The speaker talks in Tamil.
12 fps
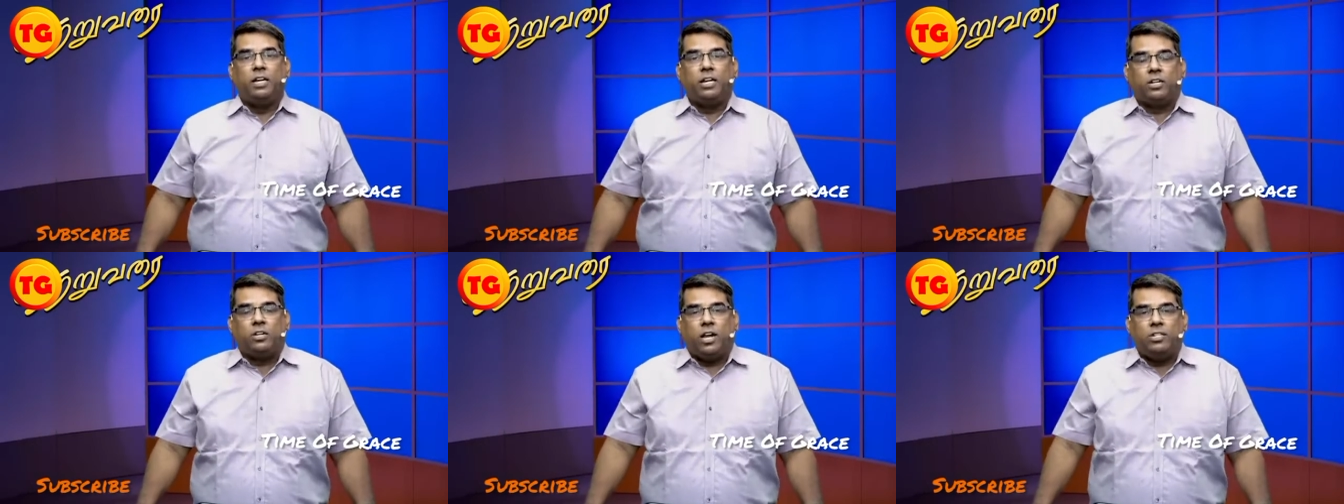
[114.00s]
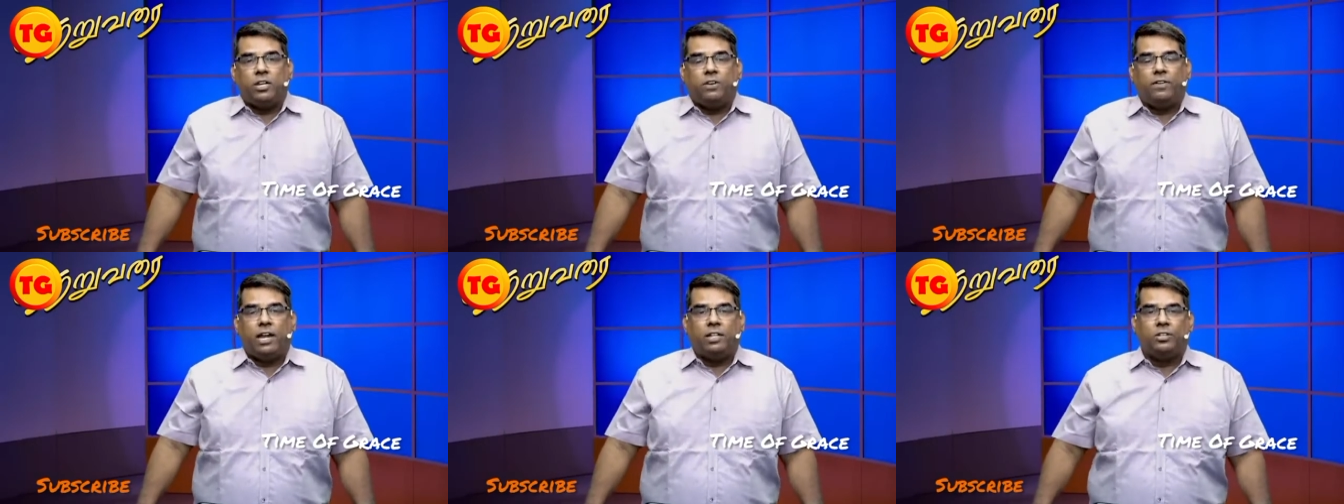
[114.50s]

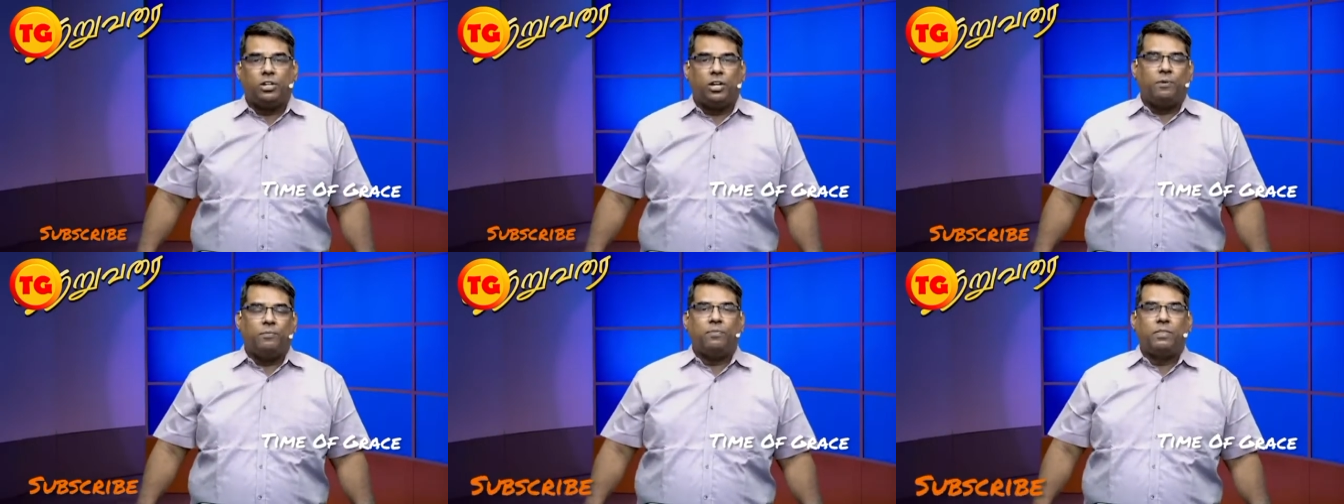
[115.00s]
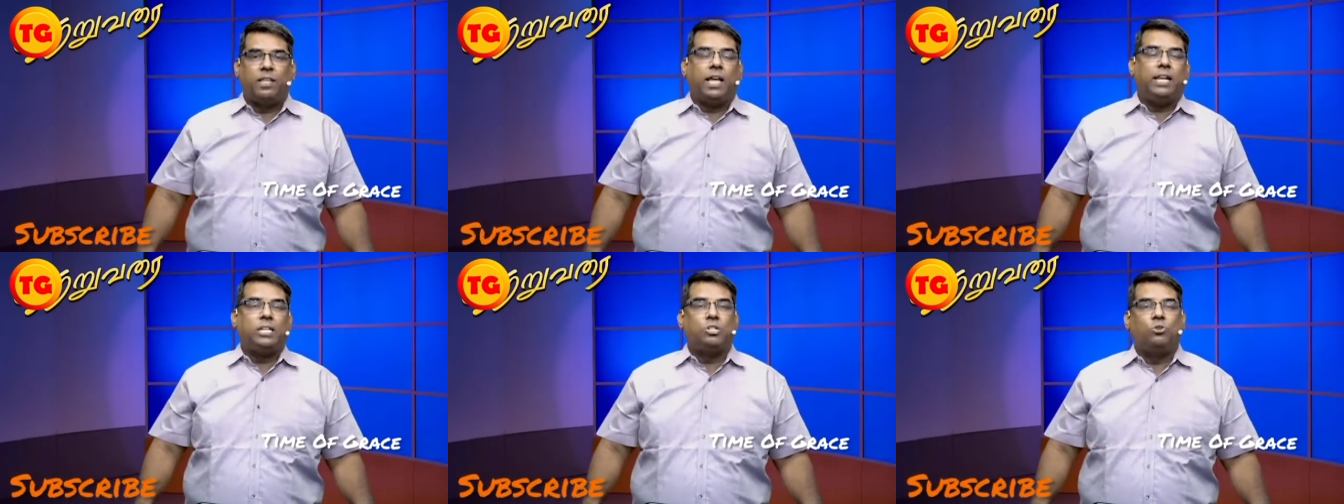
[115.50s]
டெக்னாலஜியில் வளர்ந்துட்டோம்
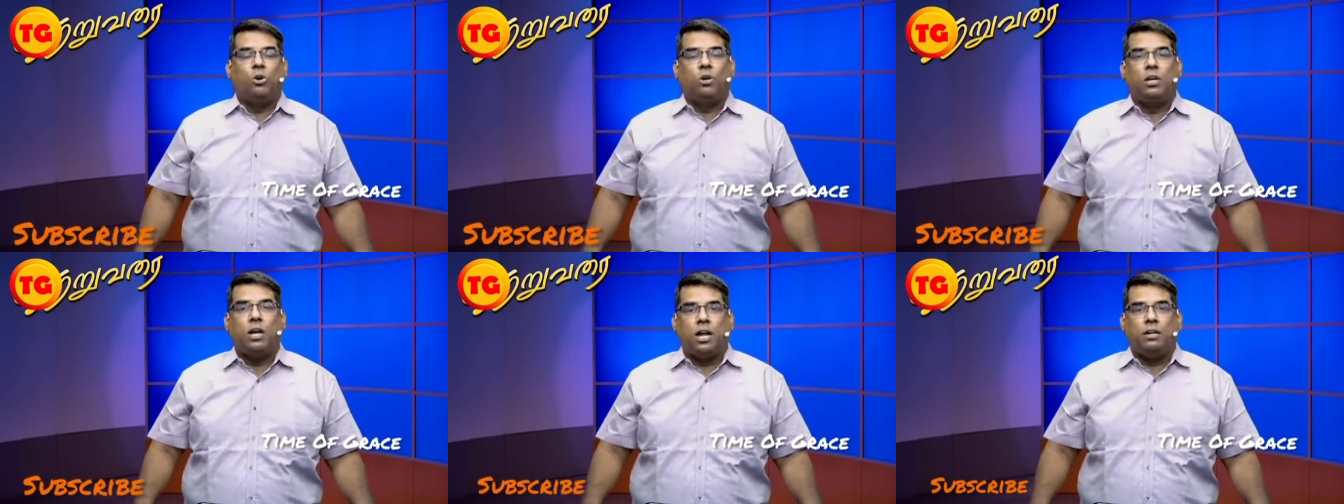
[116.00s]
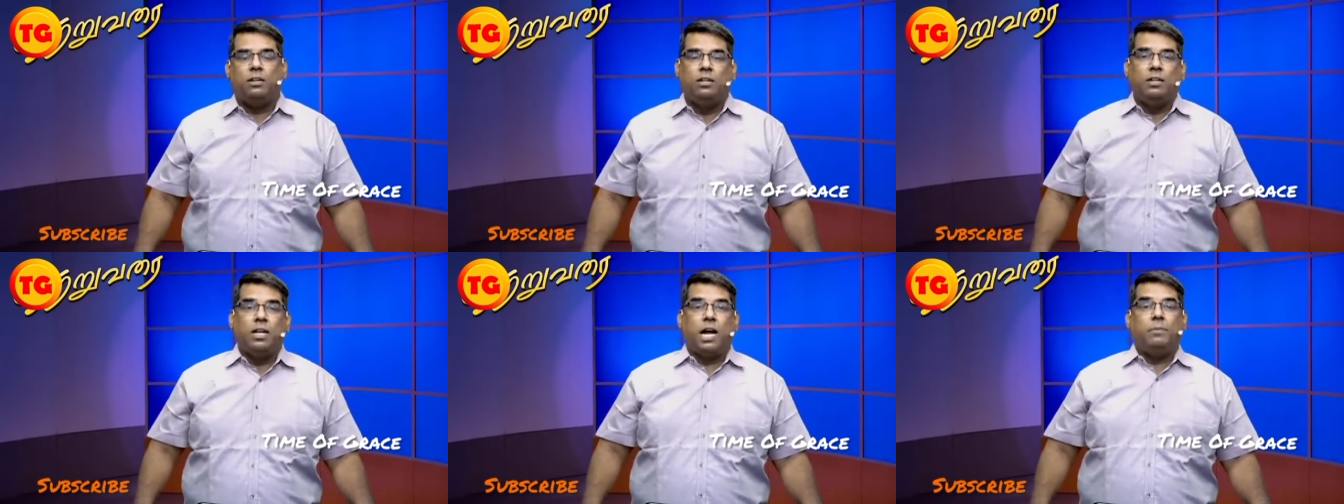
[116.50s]
தர் இஸ் நோ காட்
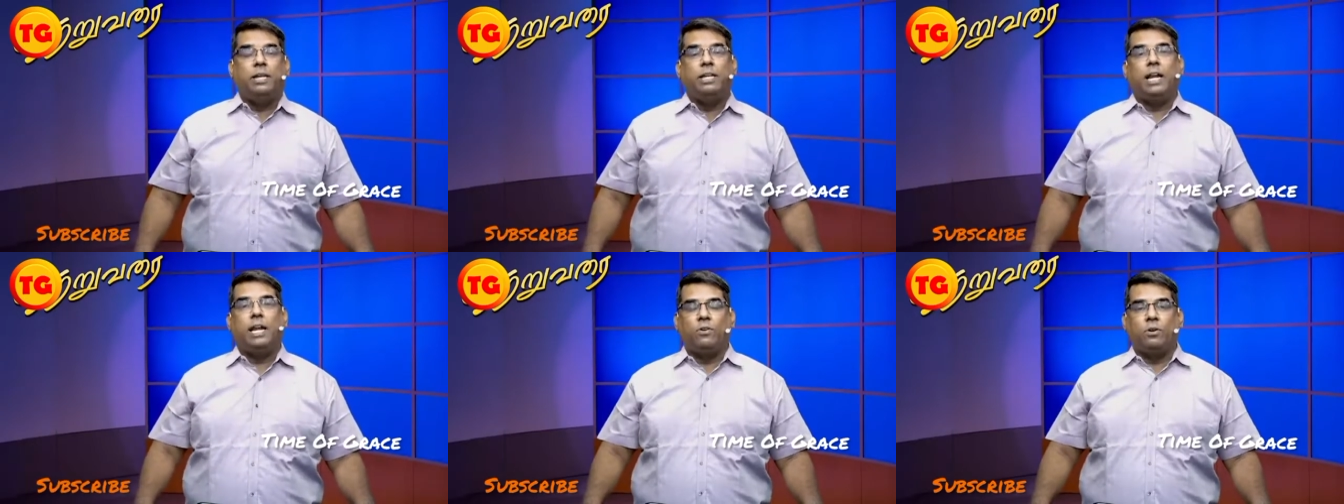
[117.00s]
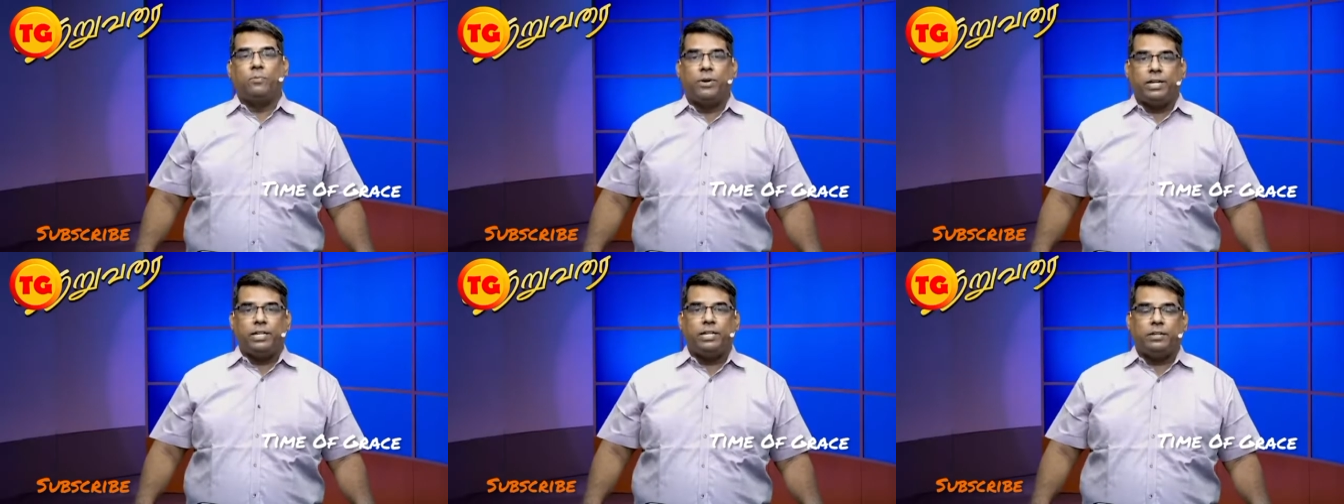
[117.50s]
அப்படிங்கிற அளவுக்கு
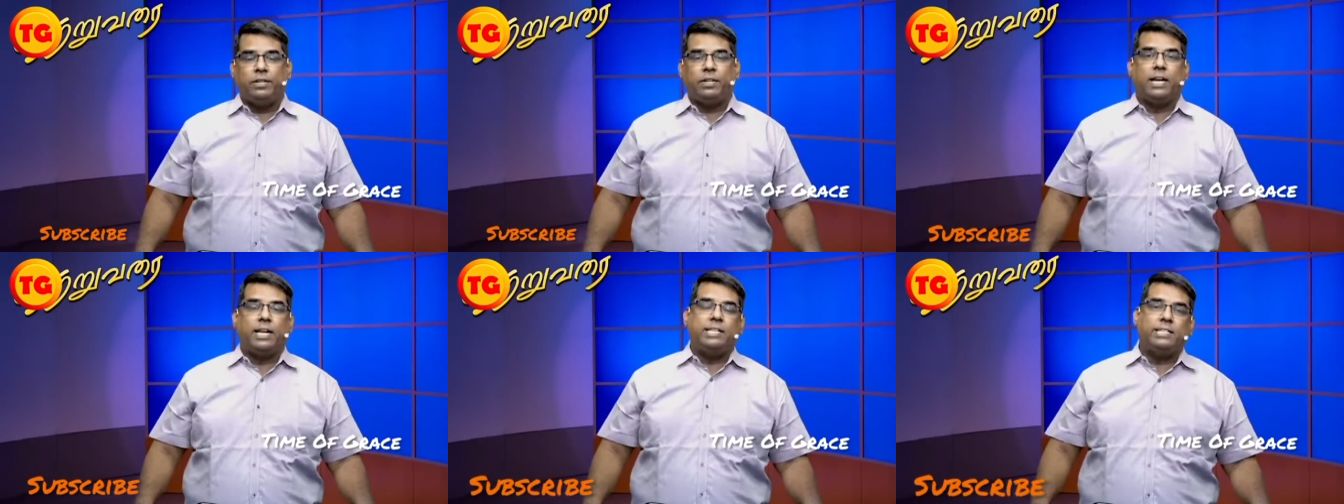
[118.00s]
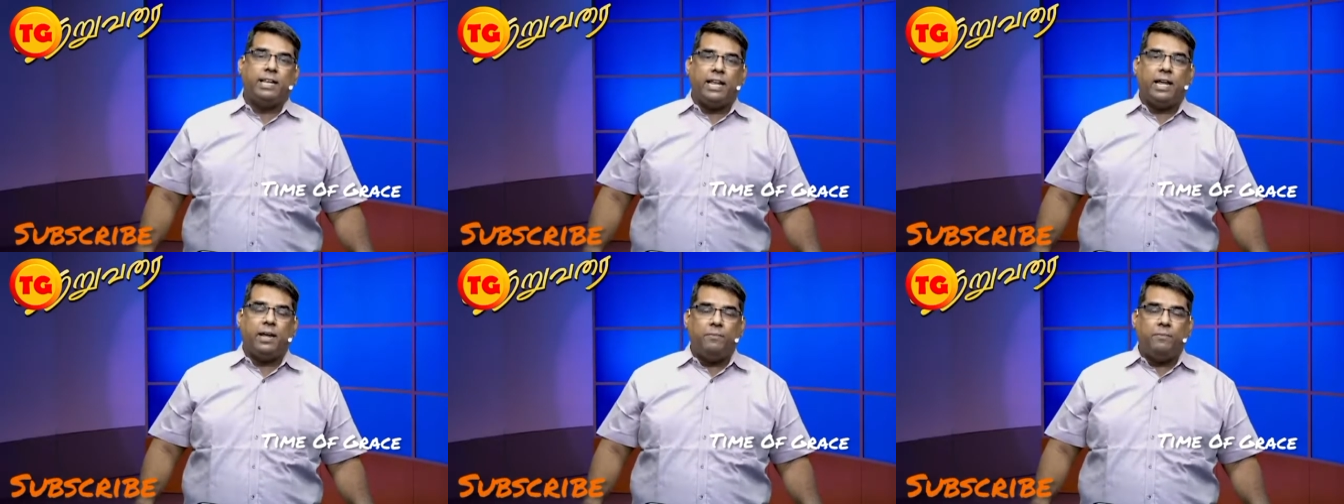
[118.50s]
போயிட்டு கடைசியில்